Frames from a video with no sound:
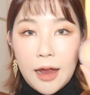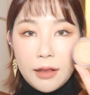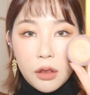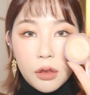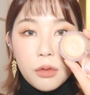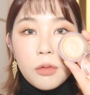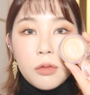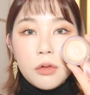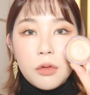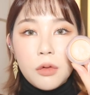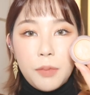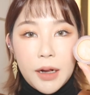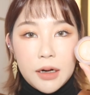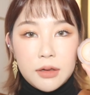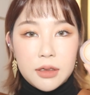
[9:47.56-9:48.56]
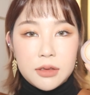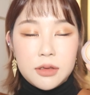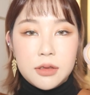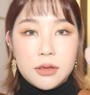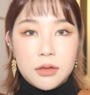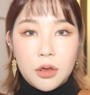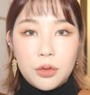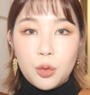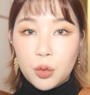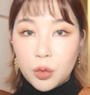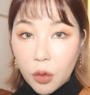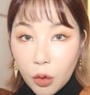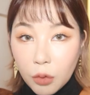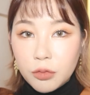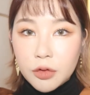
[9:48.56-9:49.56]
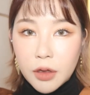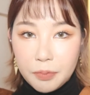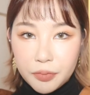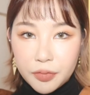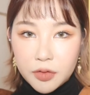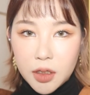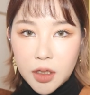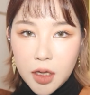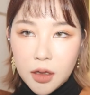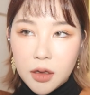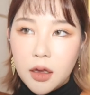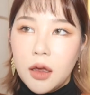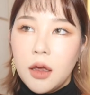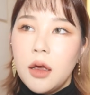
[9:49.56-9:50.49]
단독으로 발랐을 때도 너무 예쁜데